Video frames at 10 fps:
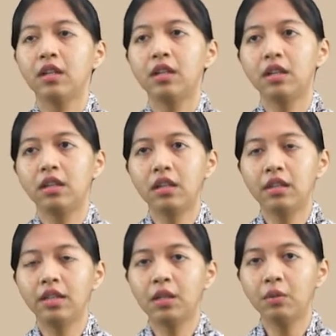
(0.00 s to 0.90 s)
uh,
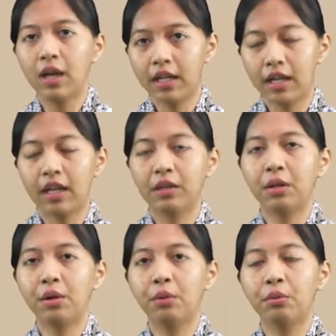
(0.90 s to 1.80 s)
dikeluarkan
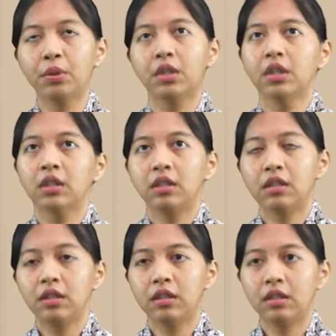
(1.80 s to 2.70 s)
atau
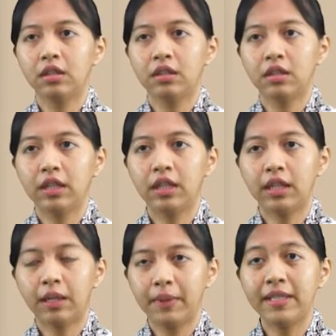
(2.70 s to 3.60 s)
uh,
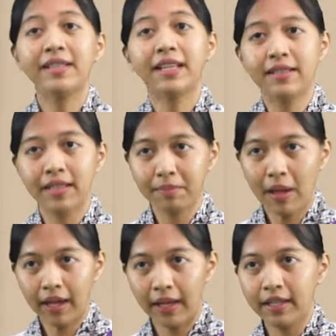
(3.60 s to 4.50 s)
ini apa desain-desain
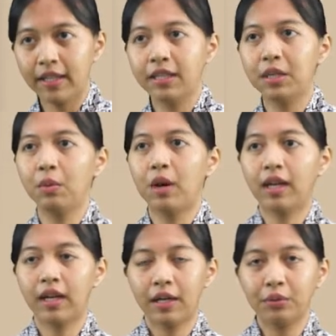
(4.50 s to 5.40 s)
pakaian yang
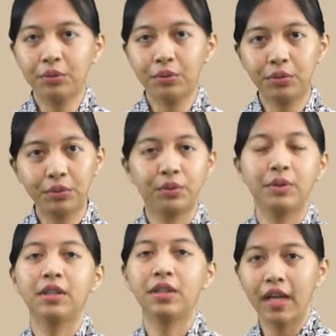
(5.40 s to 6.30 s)
dikeluarkan untuk
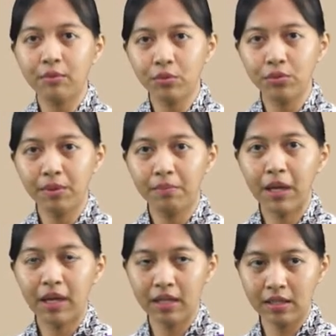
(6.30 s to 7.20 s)
tren musim
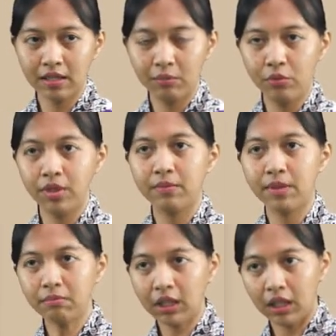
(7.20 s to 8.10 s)
panas ke musim
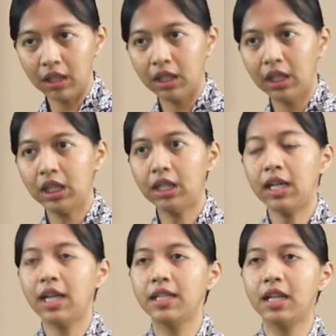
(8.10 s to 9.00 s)
semi ini
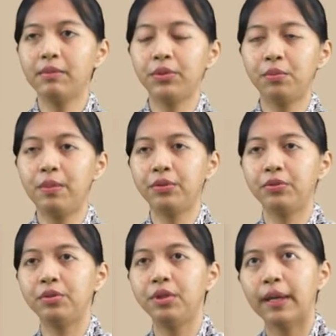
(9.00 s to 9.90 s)
adalah
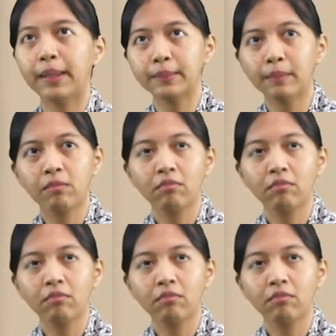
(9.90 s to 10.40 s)
baju-baju yang